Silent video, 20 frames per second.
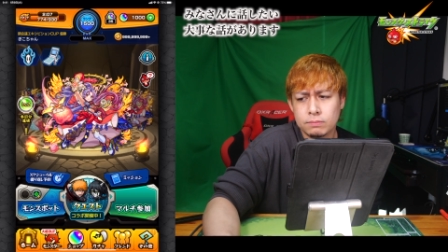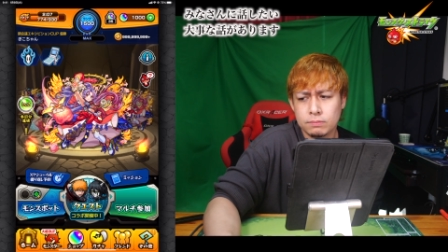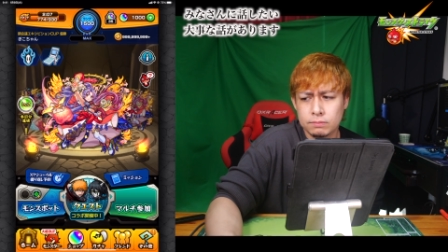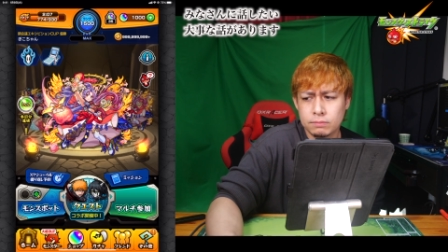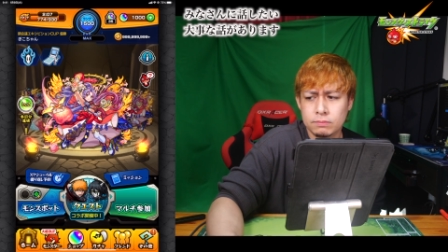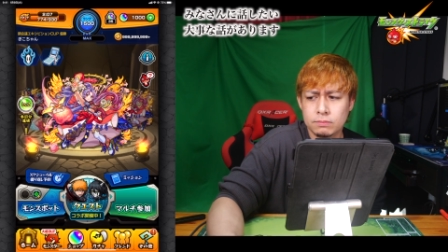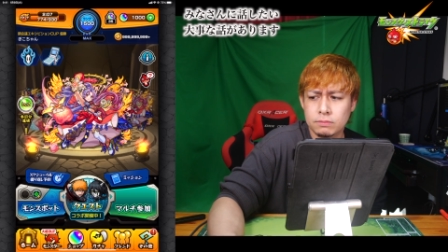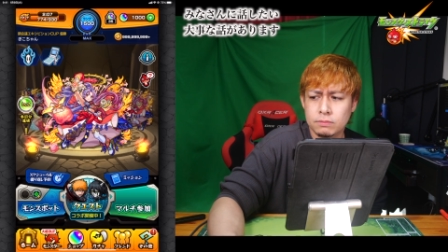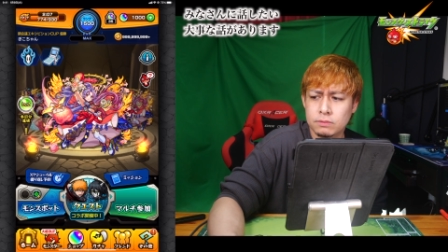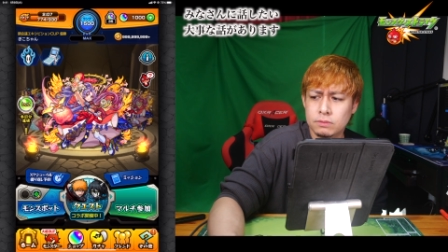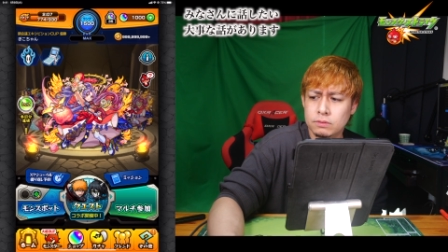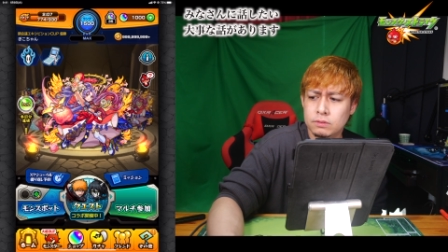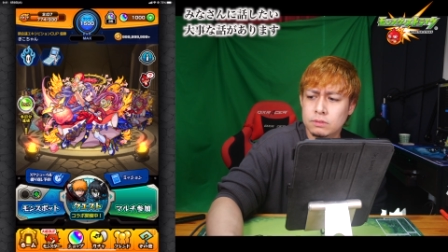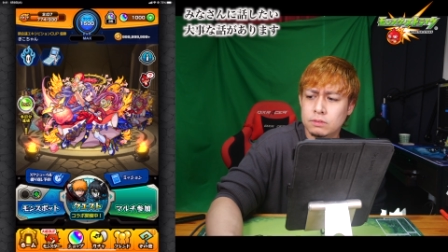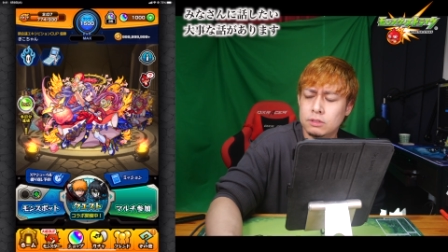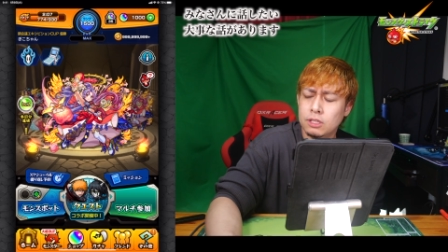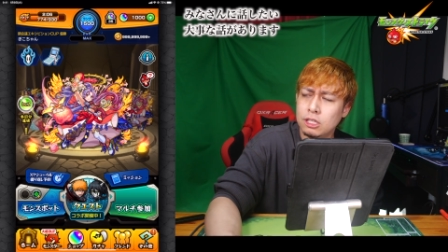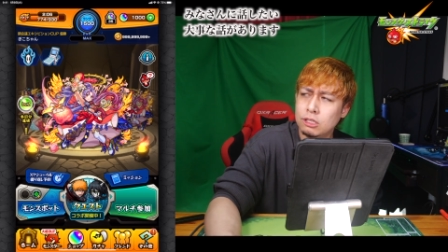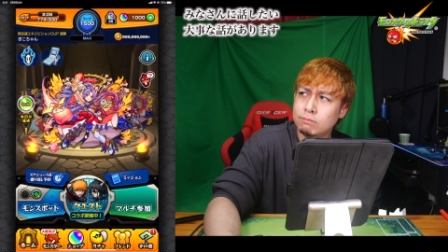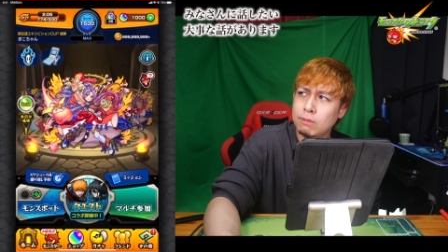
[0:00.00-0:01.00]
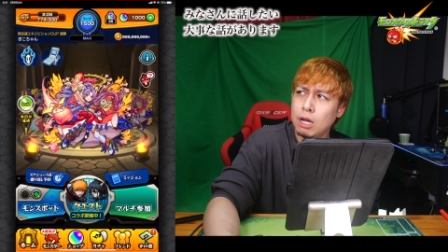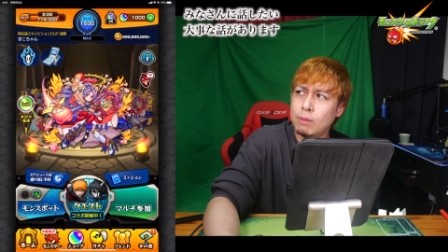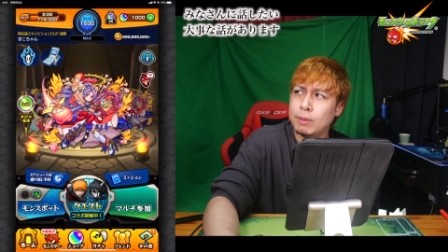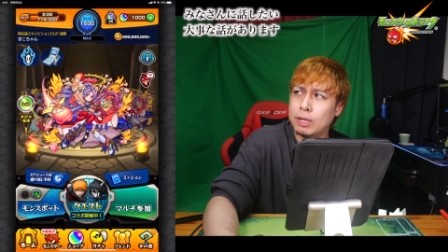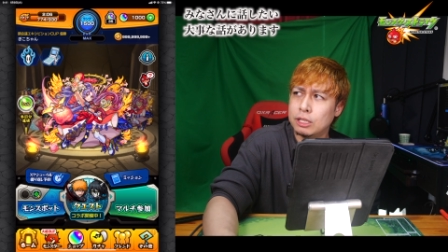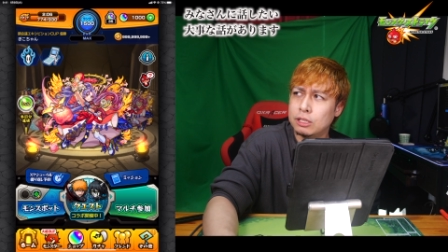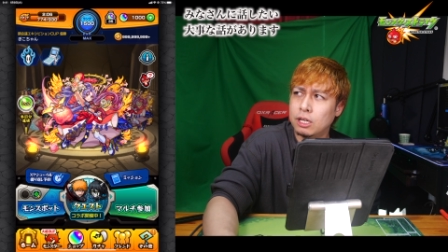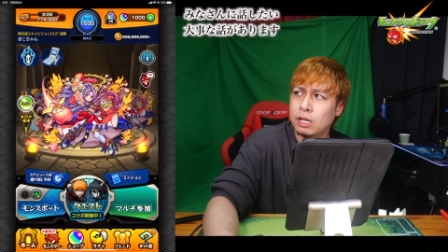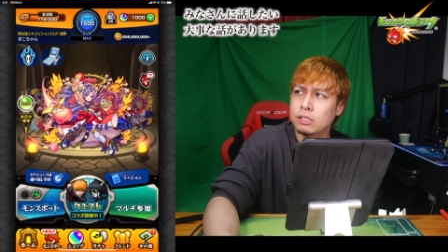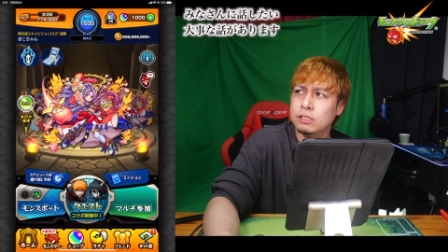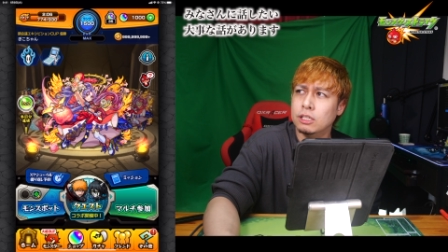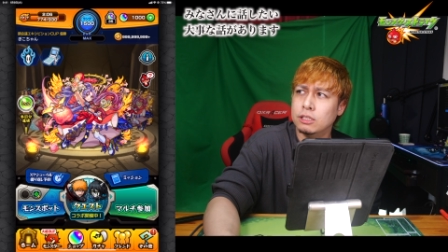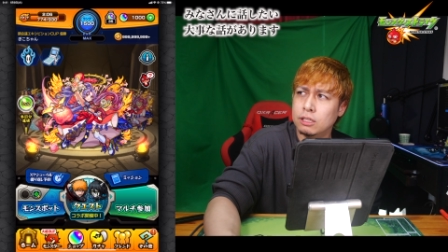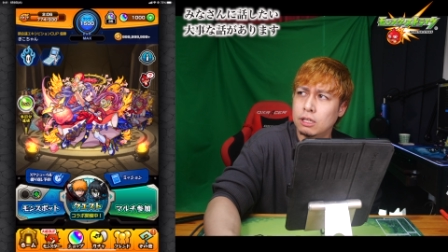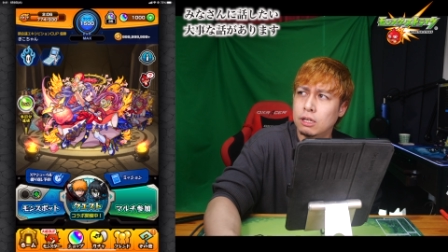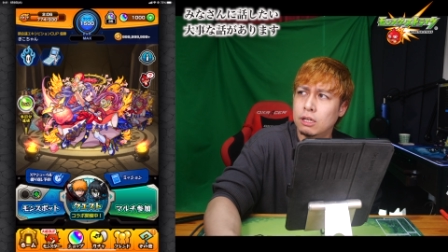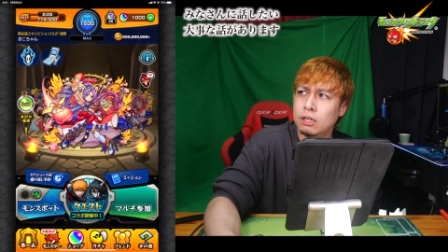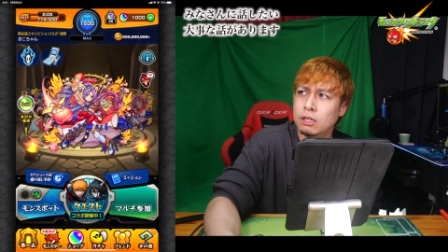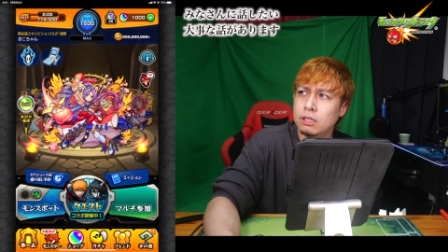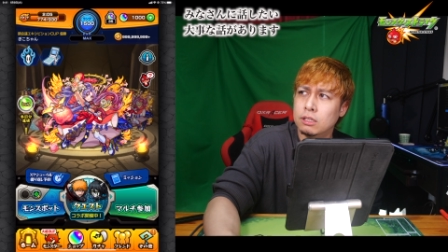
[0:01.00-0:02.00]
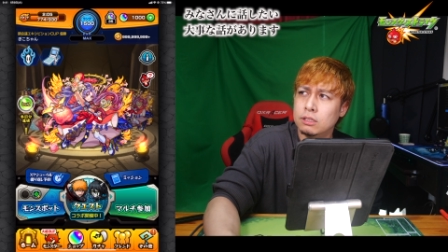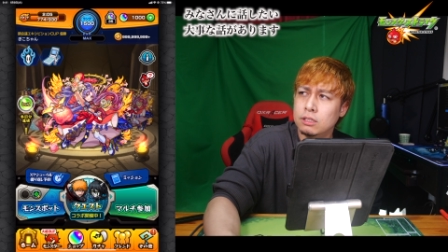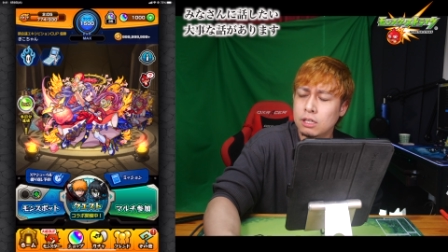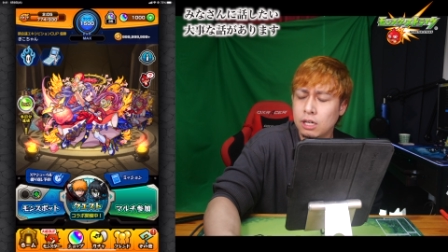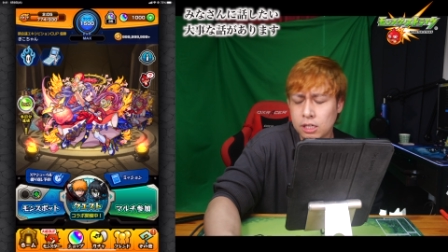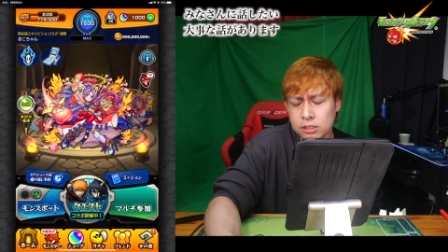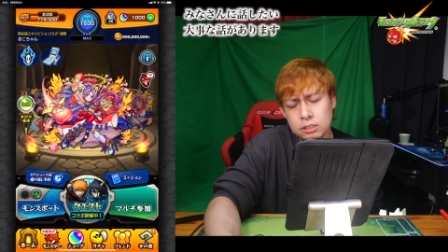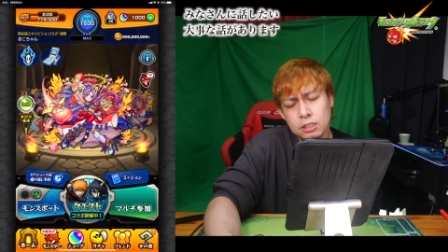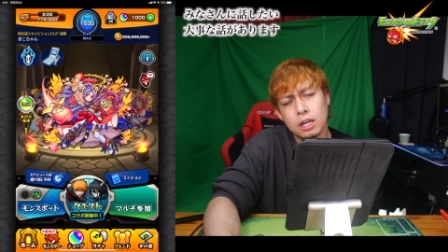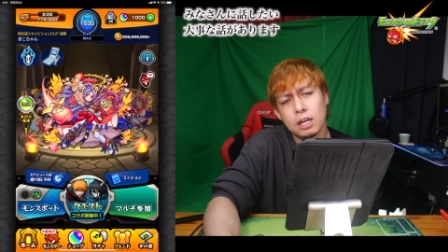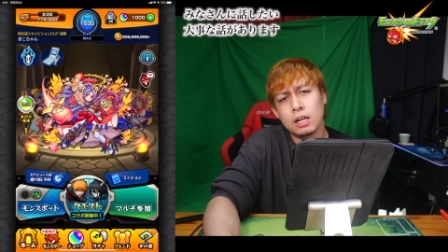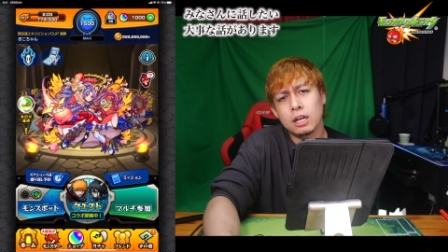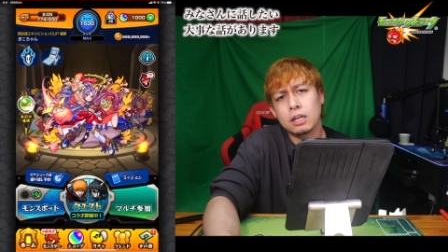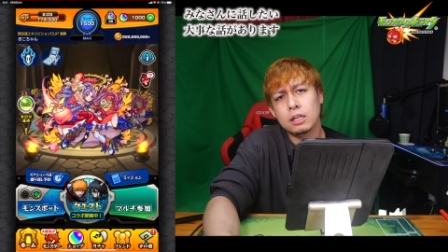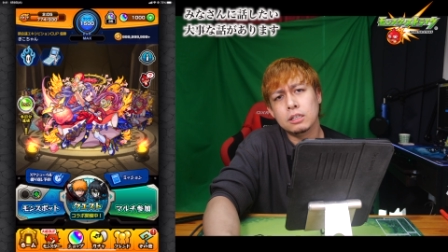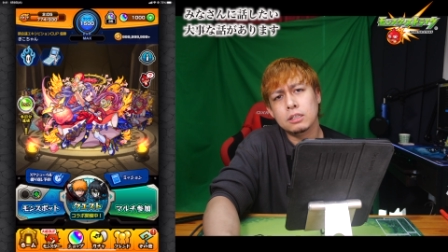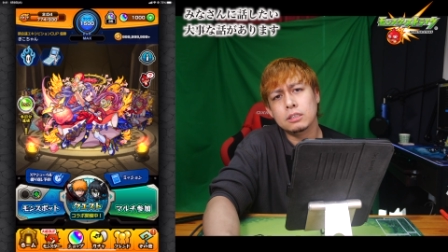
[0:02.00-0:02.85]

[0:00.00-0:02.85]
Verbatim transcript: うん寝る前まで悩んでてで朝